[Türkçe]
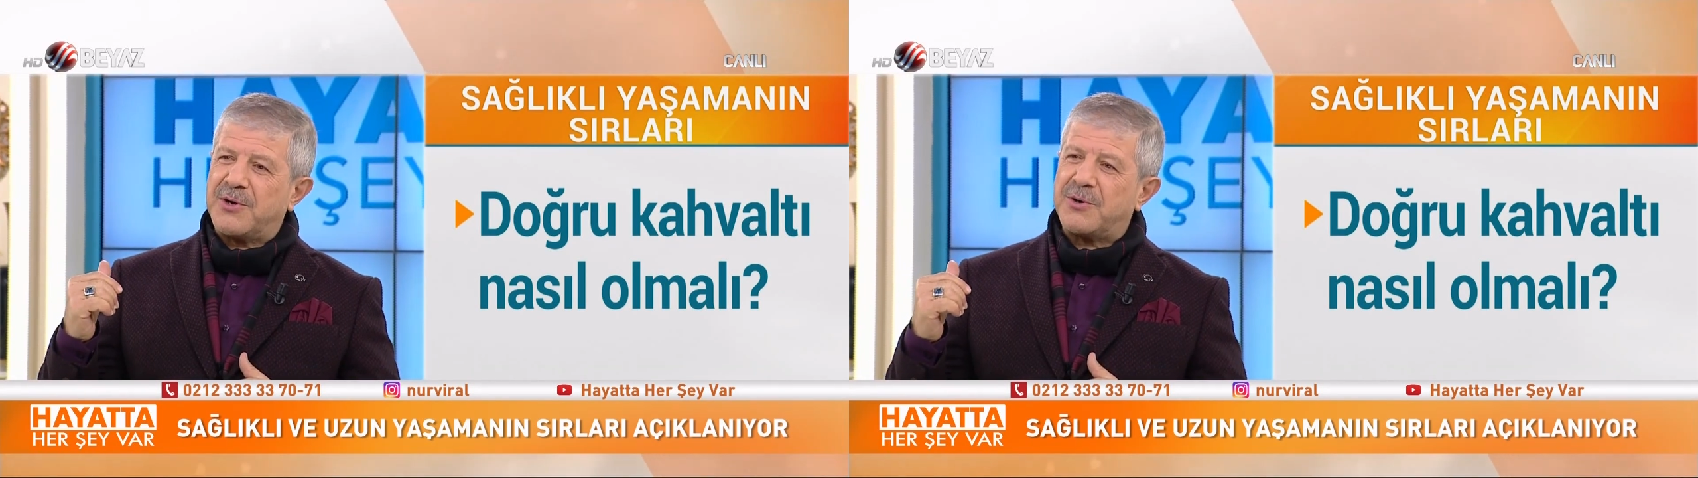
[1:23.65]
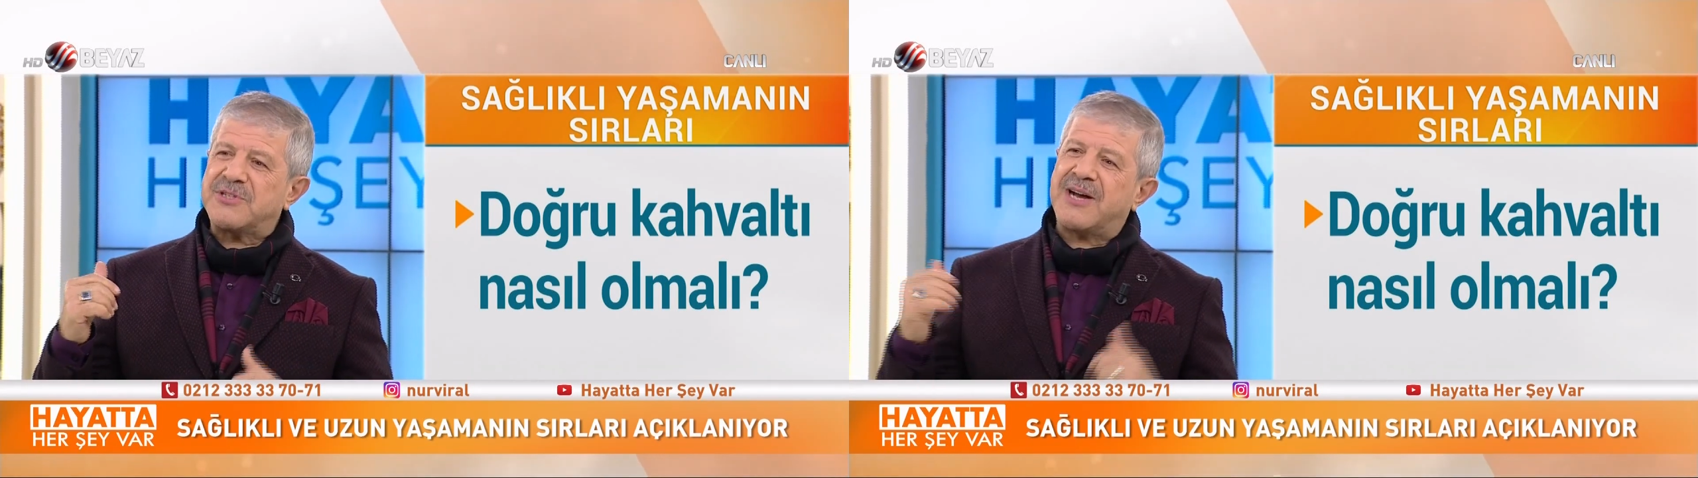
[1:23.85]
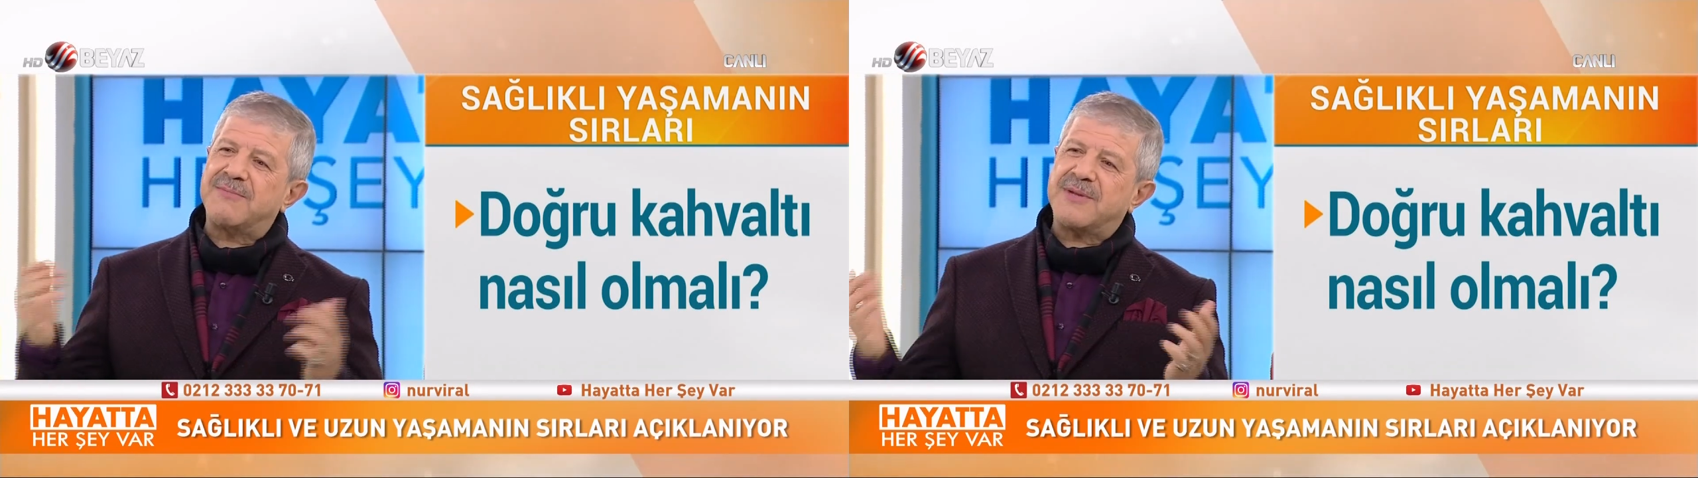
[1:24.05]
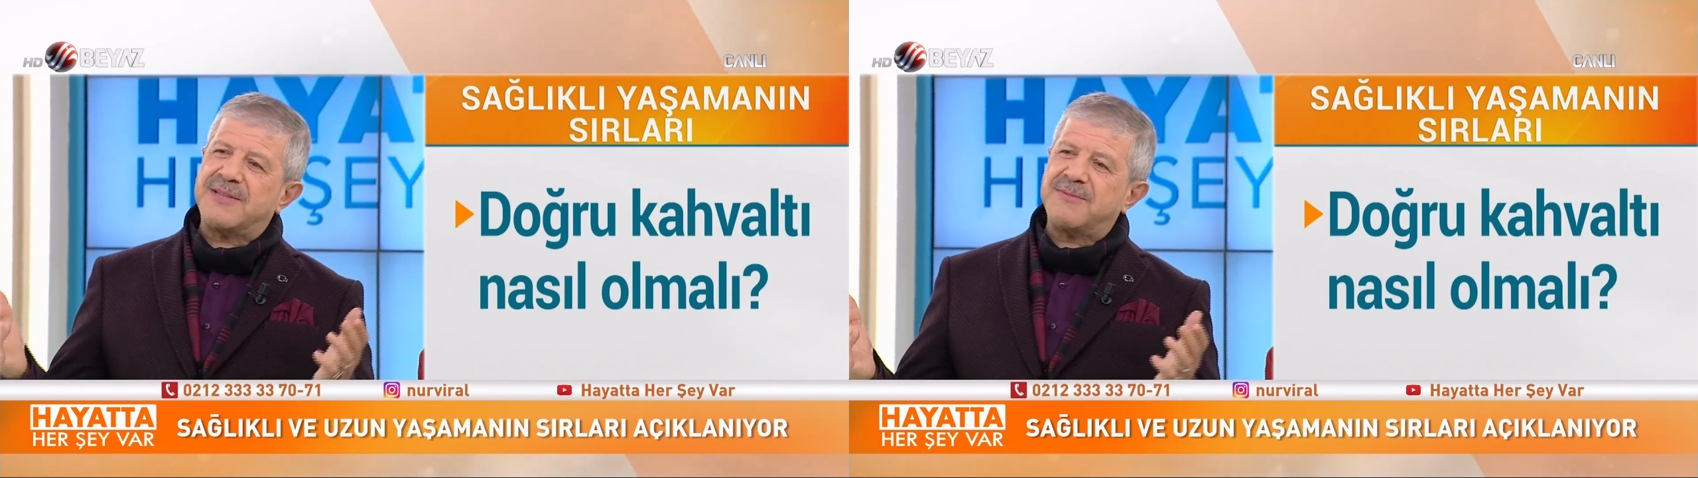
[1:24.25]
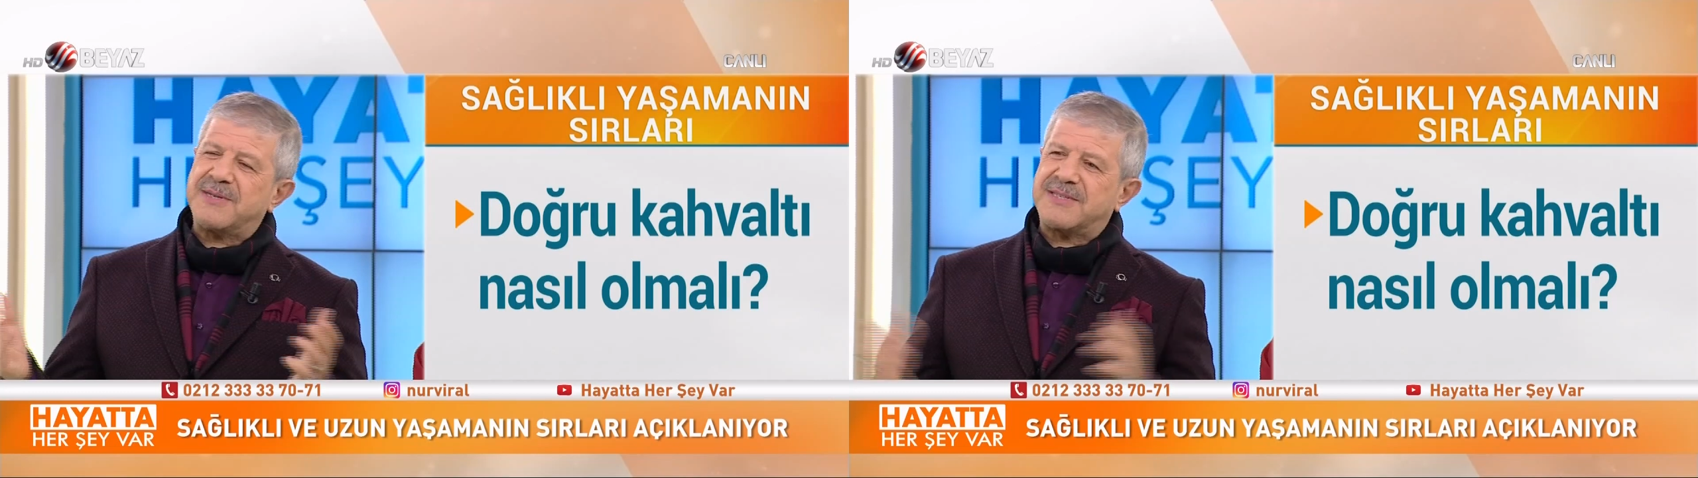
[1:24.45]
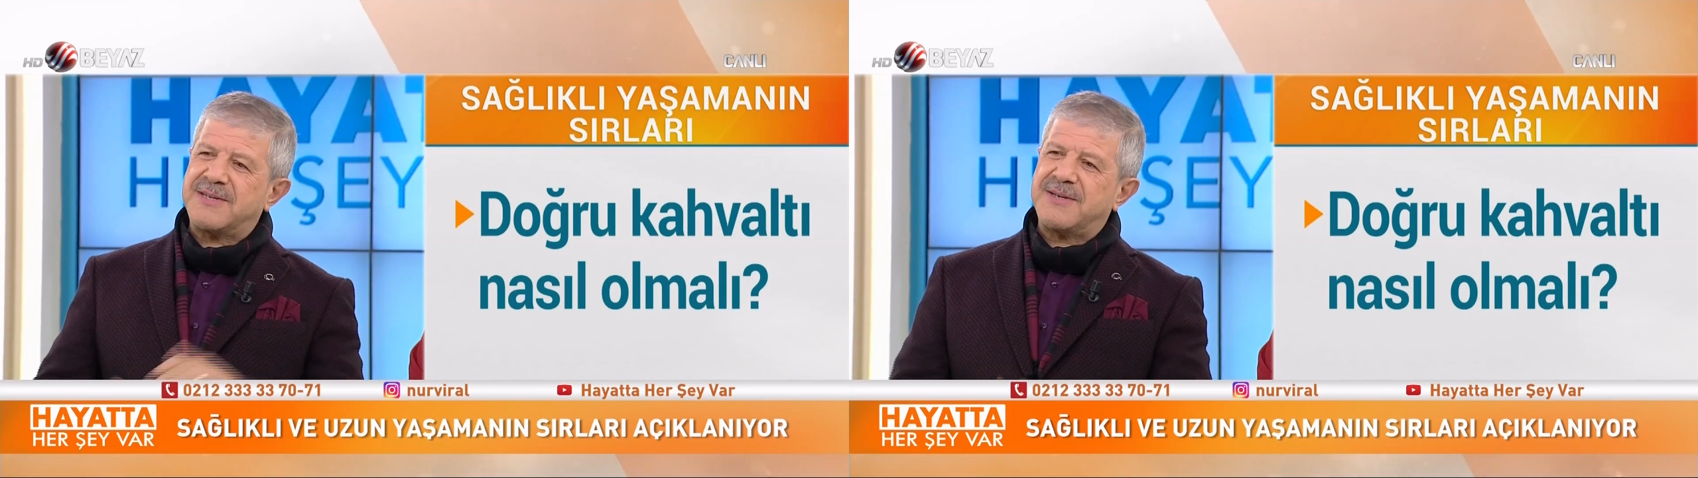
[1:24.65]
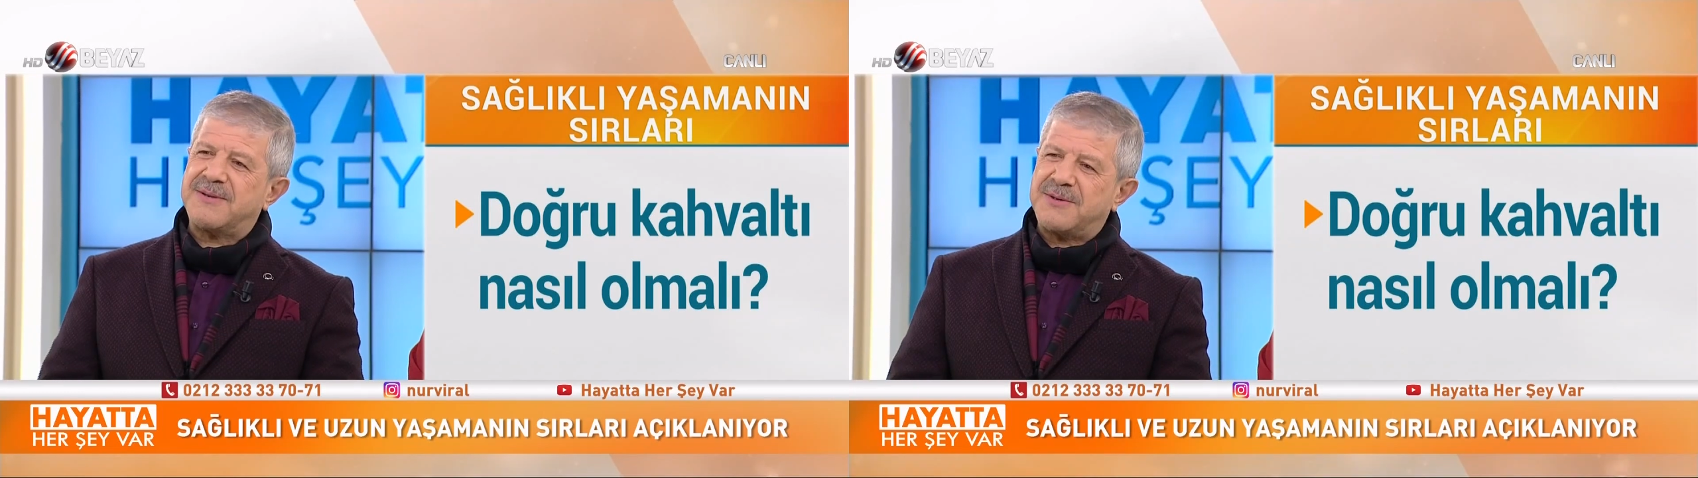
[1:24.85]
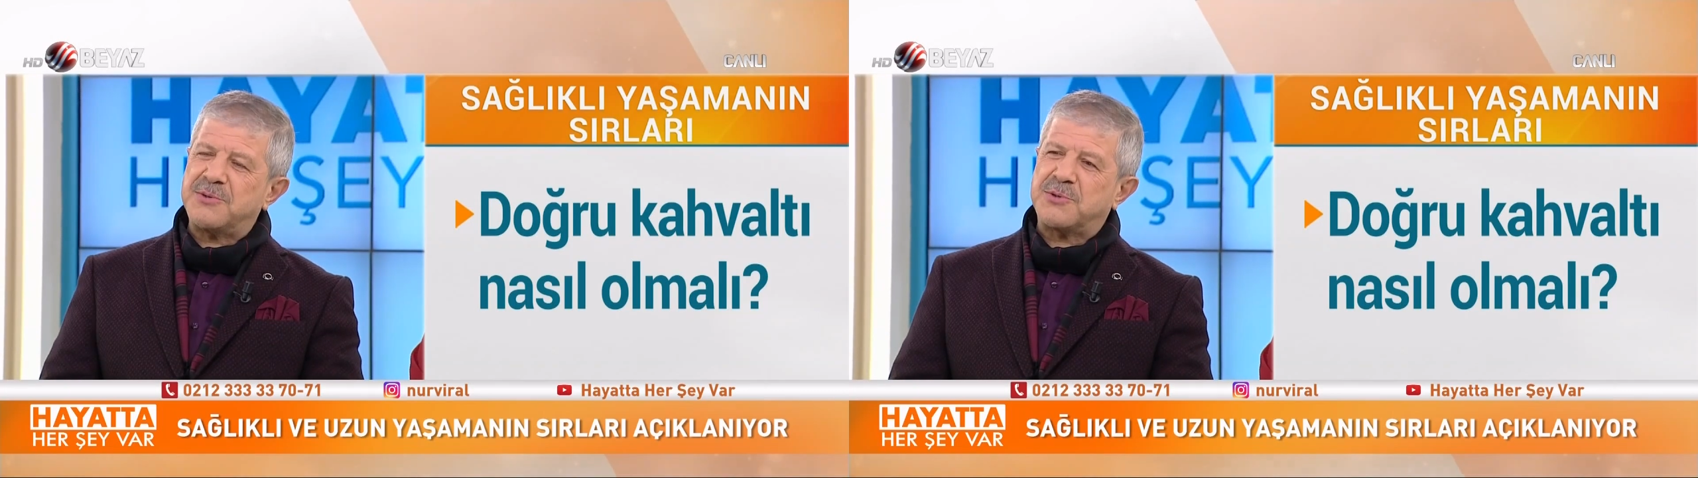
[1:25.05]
Hocam dedi bizi e,